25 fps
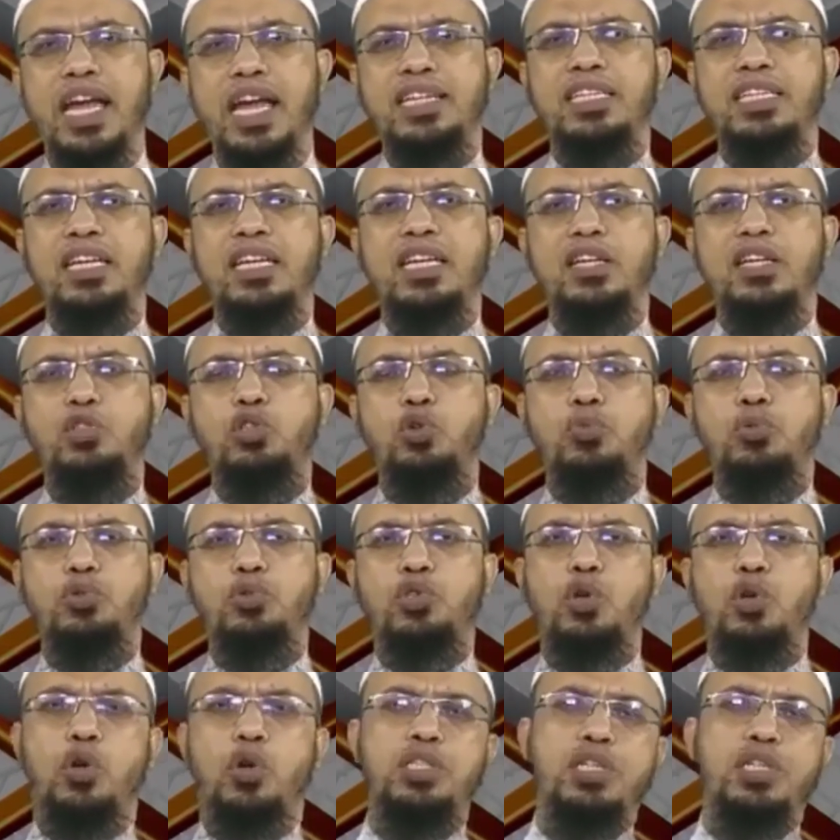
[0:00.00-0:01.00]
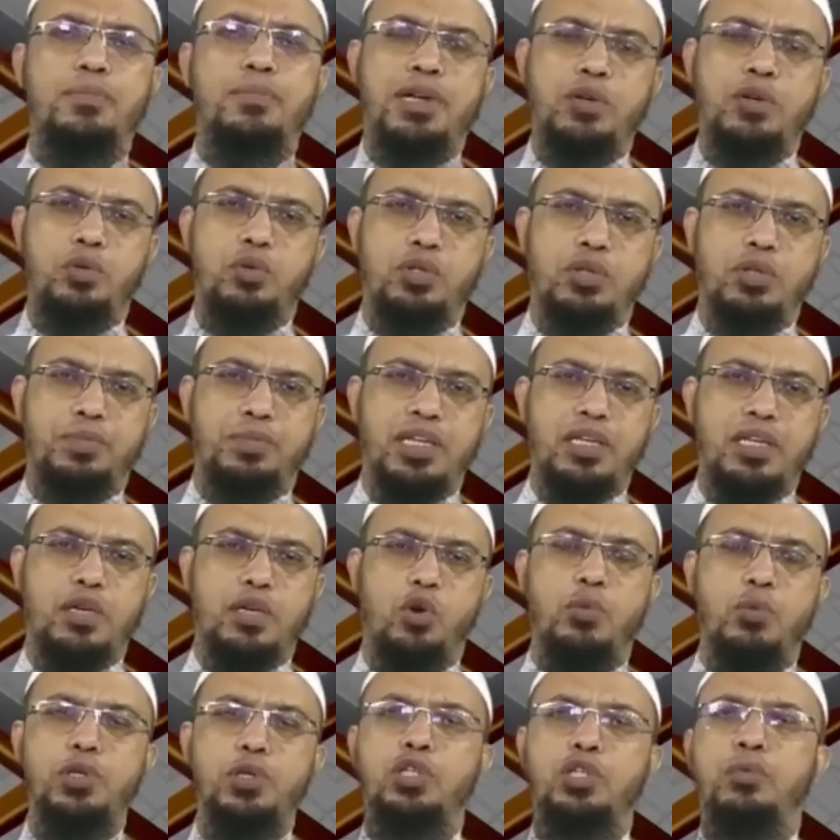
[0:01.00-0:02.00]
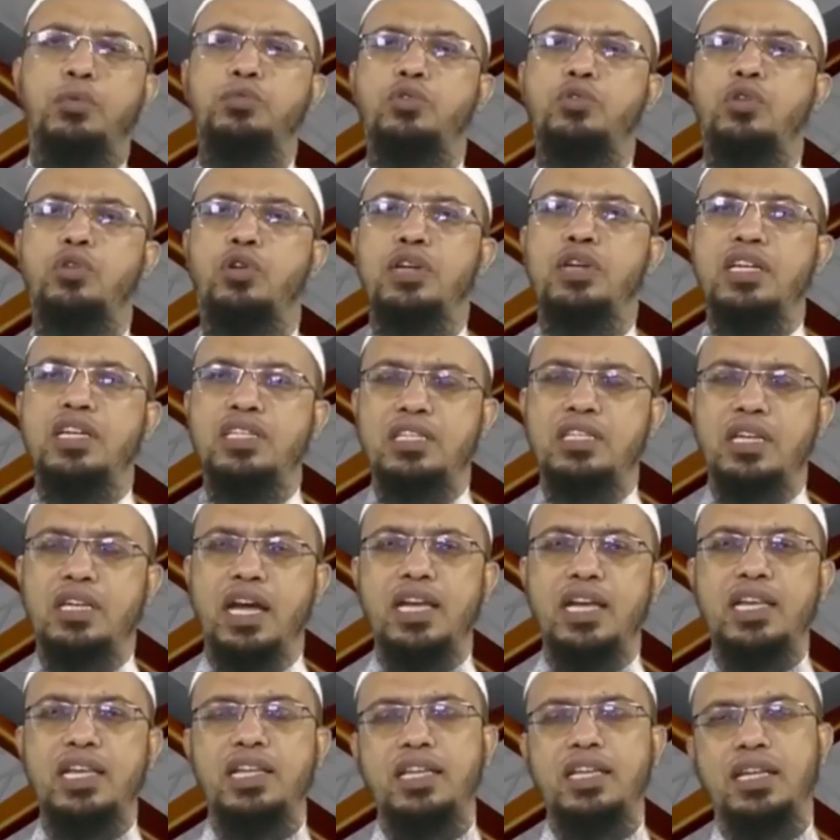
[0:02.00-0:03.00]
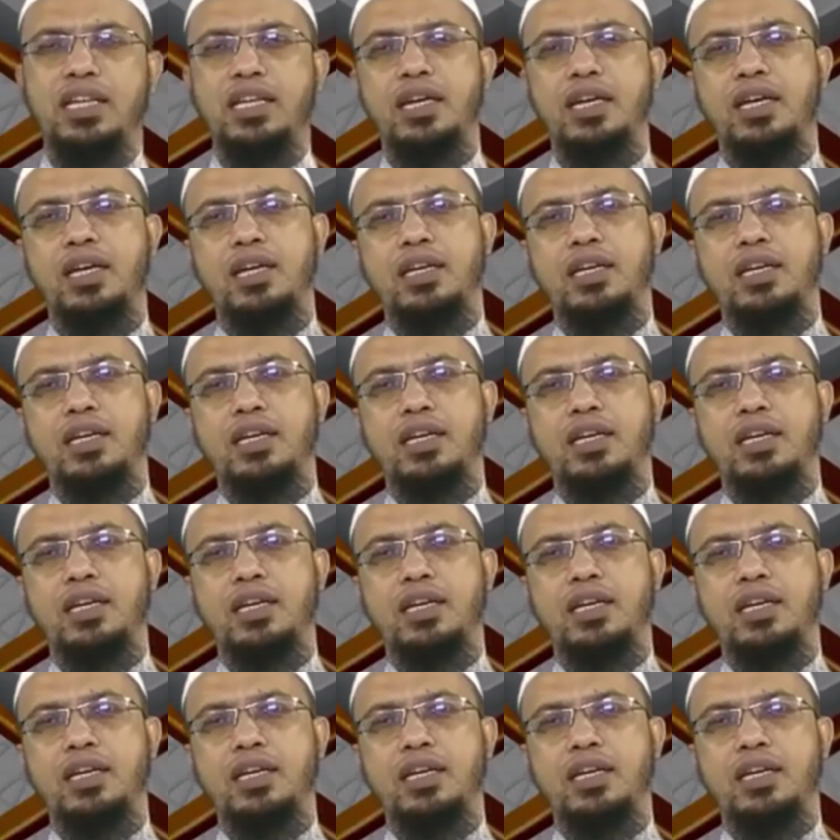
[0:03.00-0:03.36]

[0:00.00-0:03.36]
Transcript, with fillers: একটি কাজ খুব সহজে আমরা করতে পারি অভিশপ্ত ইসরায়েলি